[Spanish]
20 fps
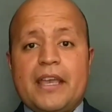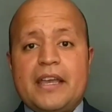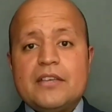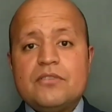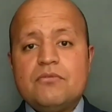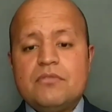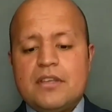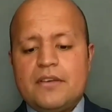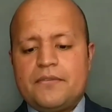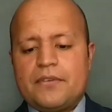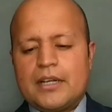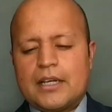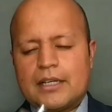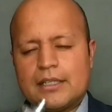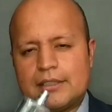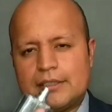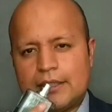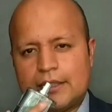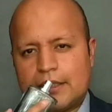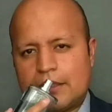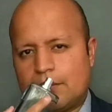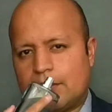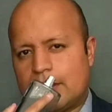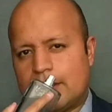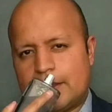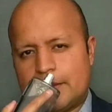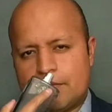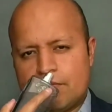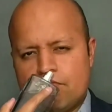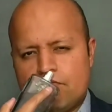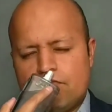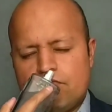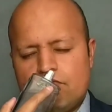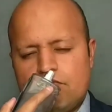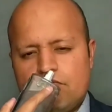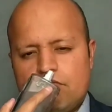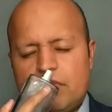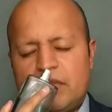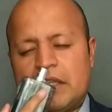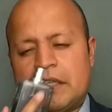Es una fragancia que huele
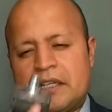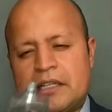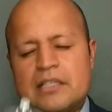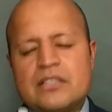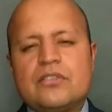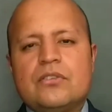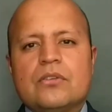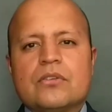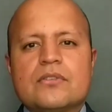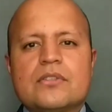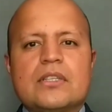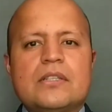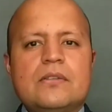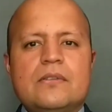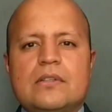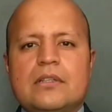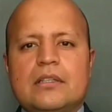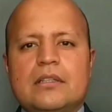deliciosa